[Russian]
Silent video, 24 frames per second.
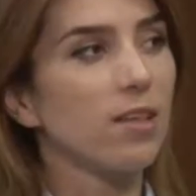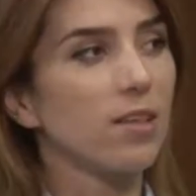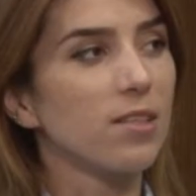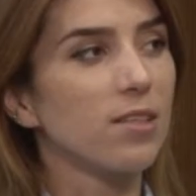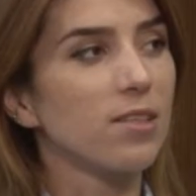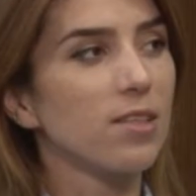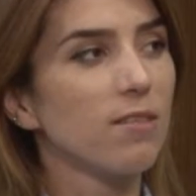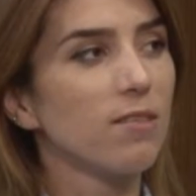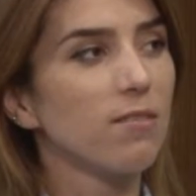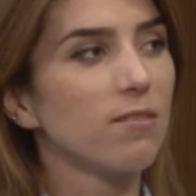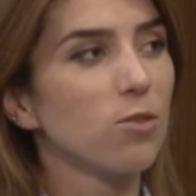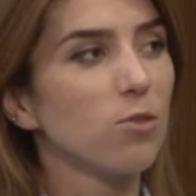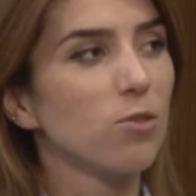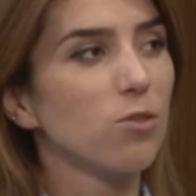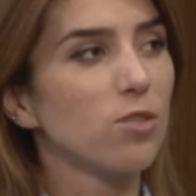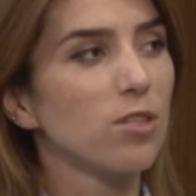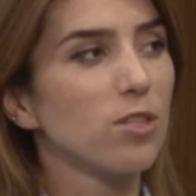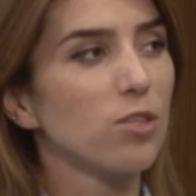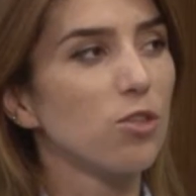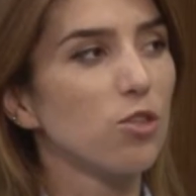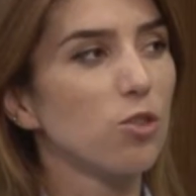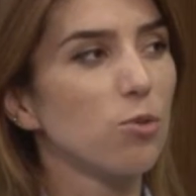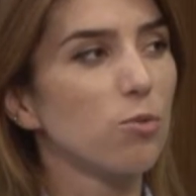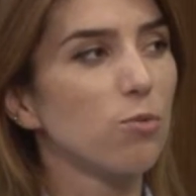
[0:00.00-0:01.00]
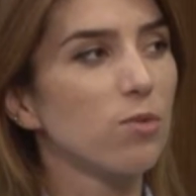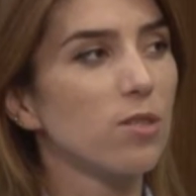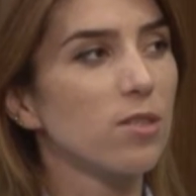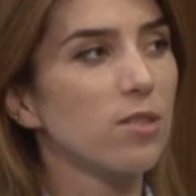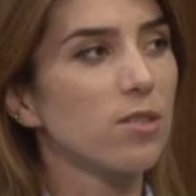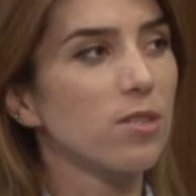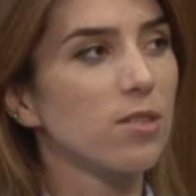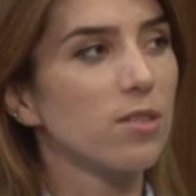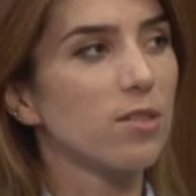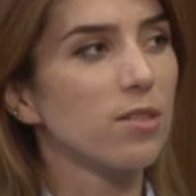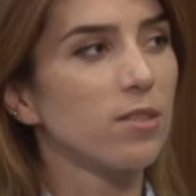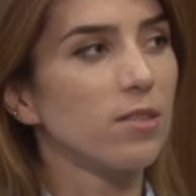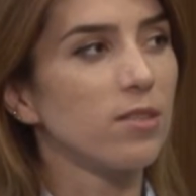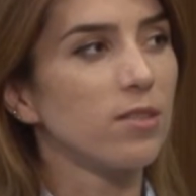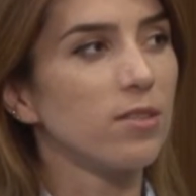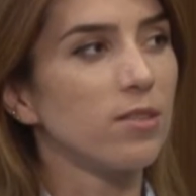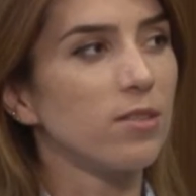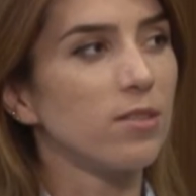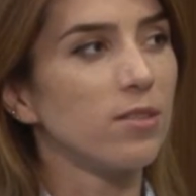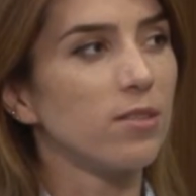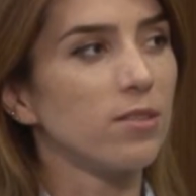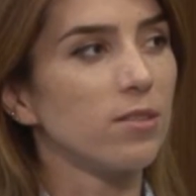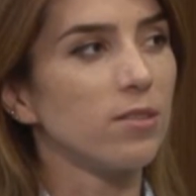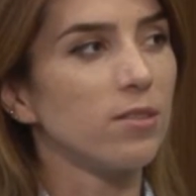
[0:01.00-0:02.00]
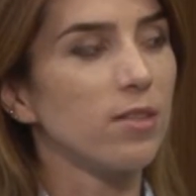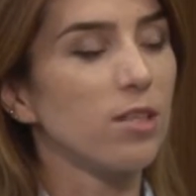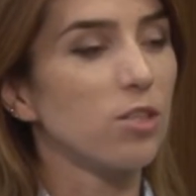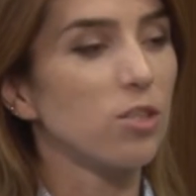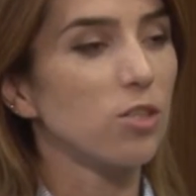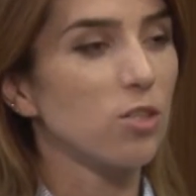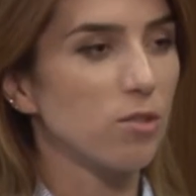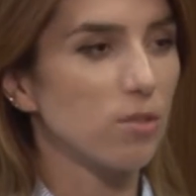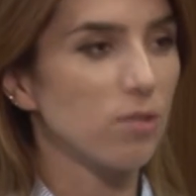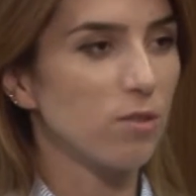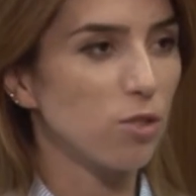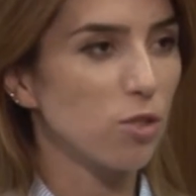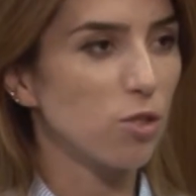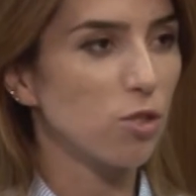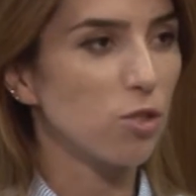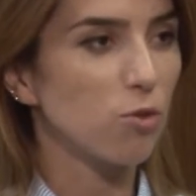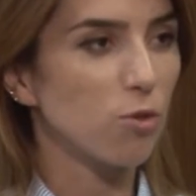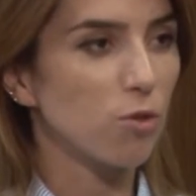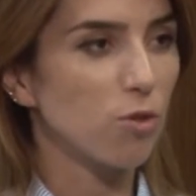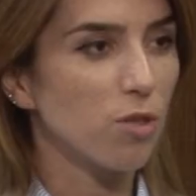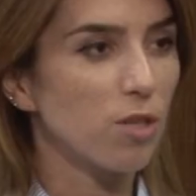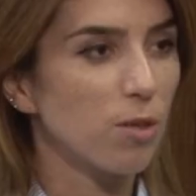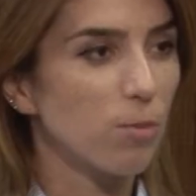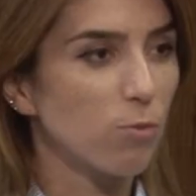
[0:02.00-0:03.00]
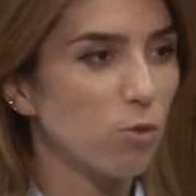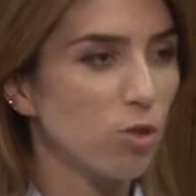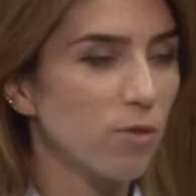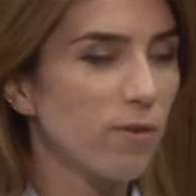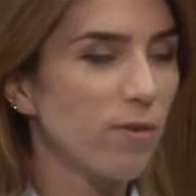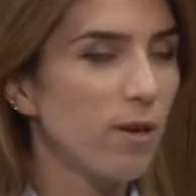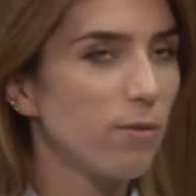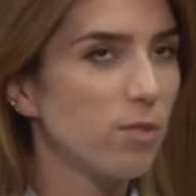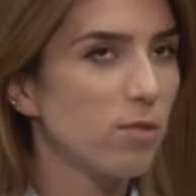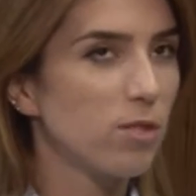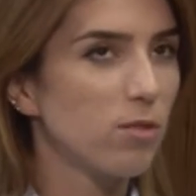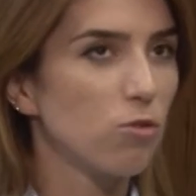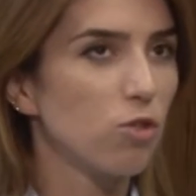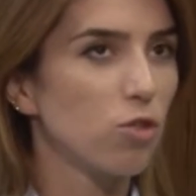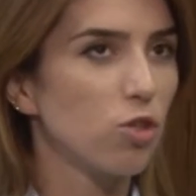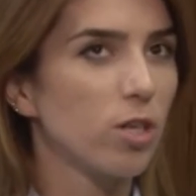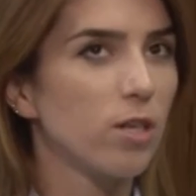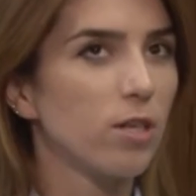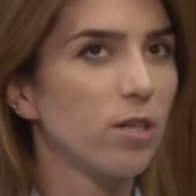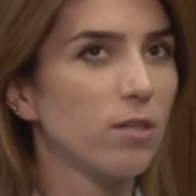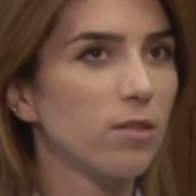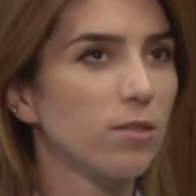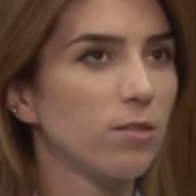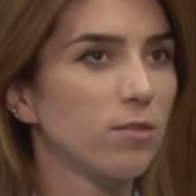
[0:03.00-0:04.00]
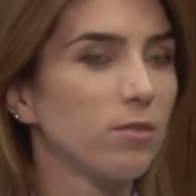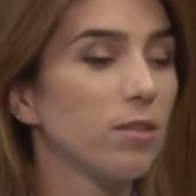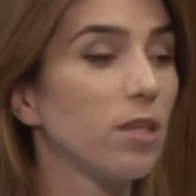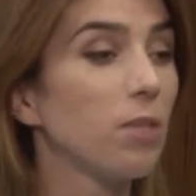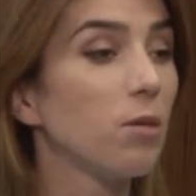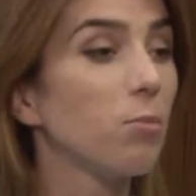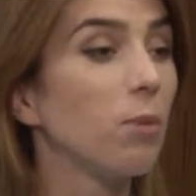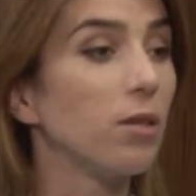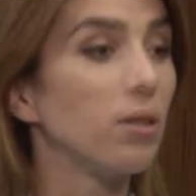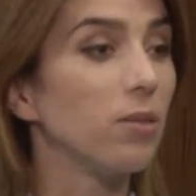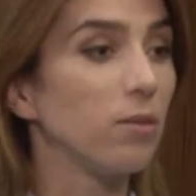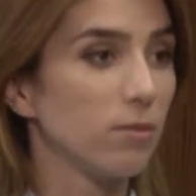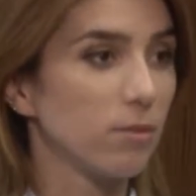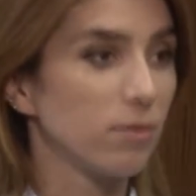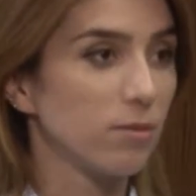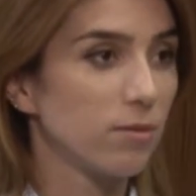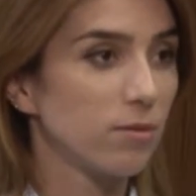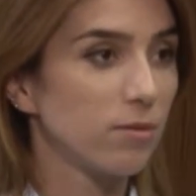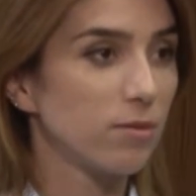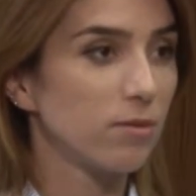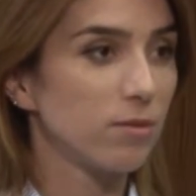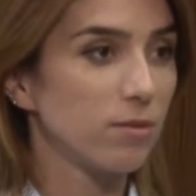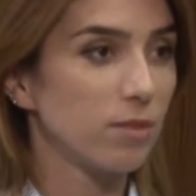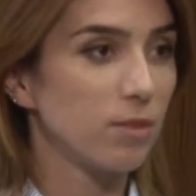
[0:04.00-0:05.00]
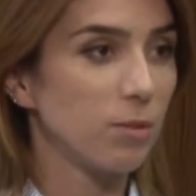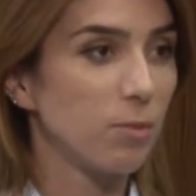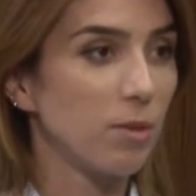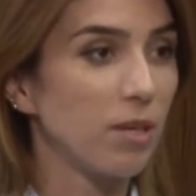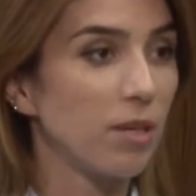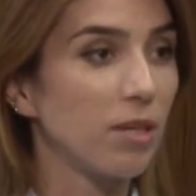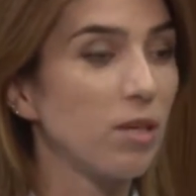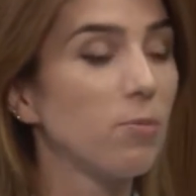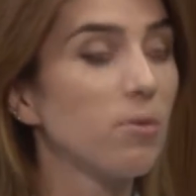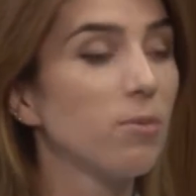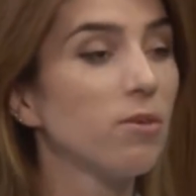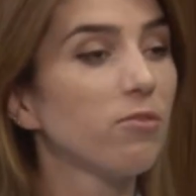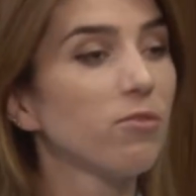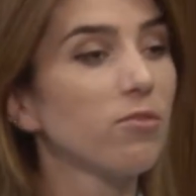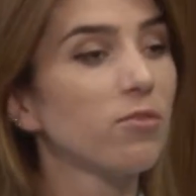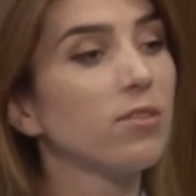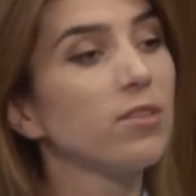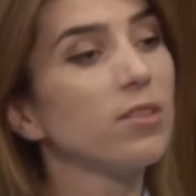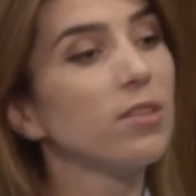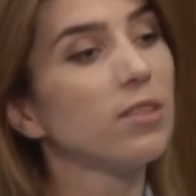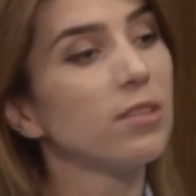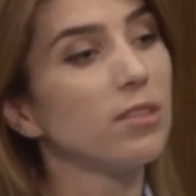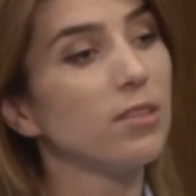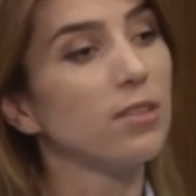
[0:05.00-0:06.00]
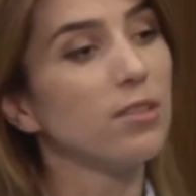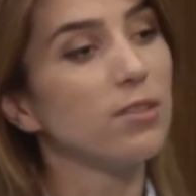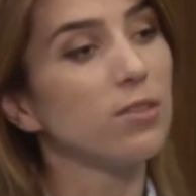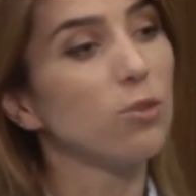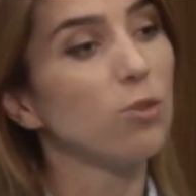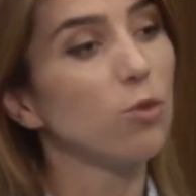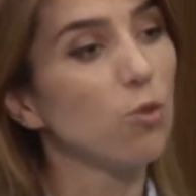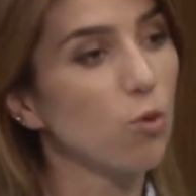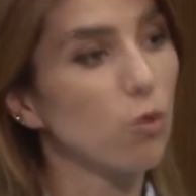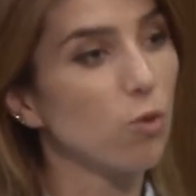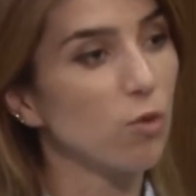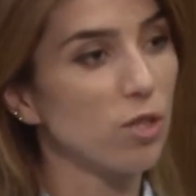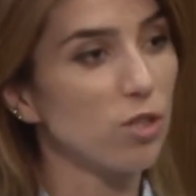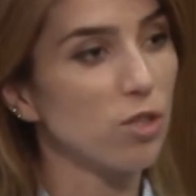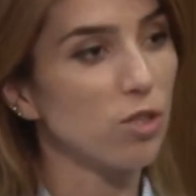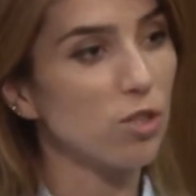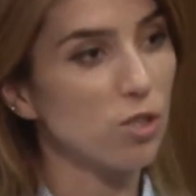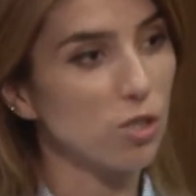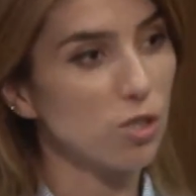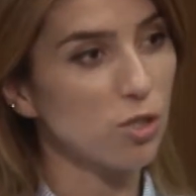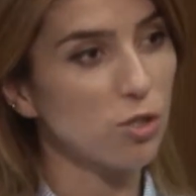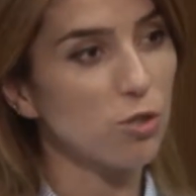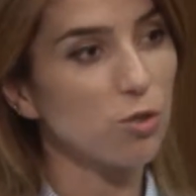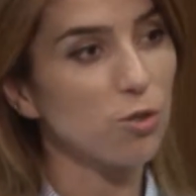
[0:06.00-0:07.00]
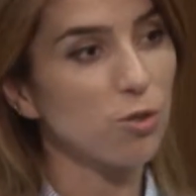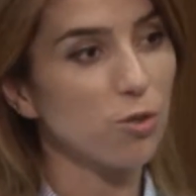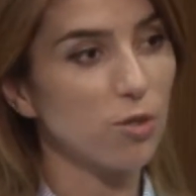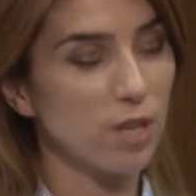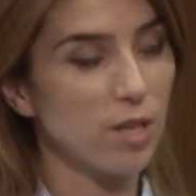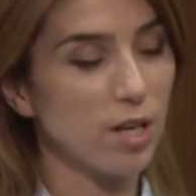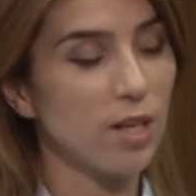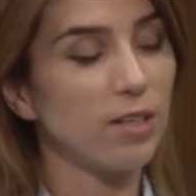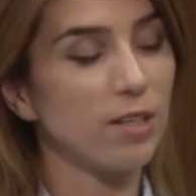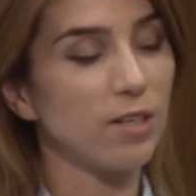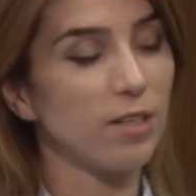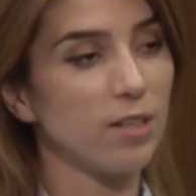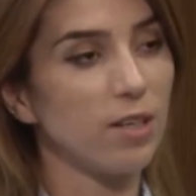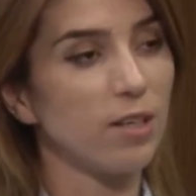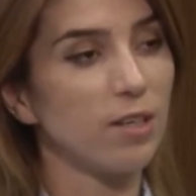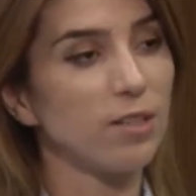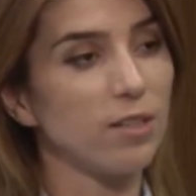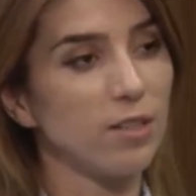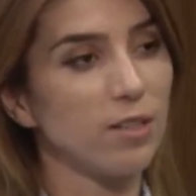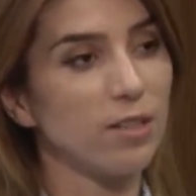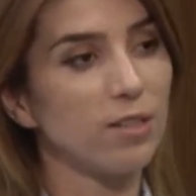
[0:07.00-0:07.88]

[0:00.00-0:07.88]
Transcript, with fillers: Так, ставил ее, значит, у нас э, наш режиссер не Мустафа Авдевич, а Нариман Брагимов. Так, э, другой театральный режиссер. режиссер да, да, да, да. да.